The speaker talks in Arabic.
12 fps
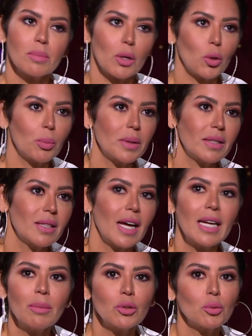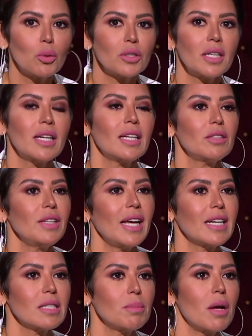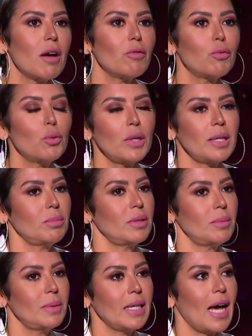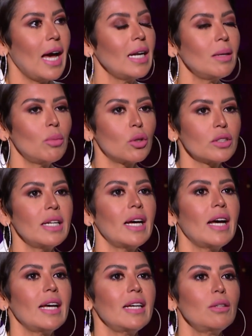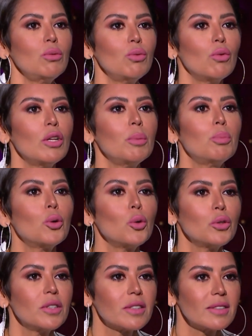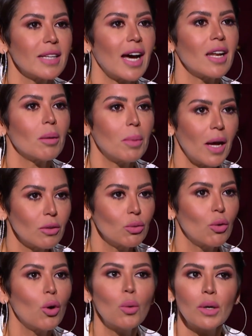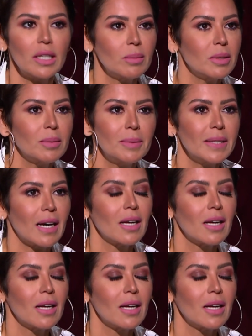is my opinion انا مش مقتنعه ان في حاجه اسمها فلان بيبيع انا مقتنعه انه البرودكت على بعضه هو اللي بيبيع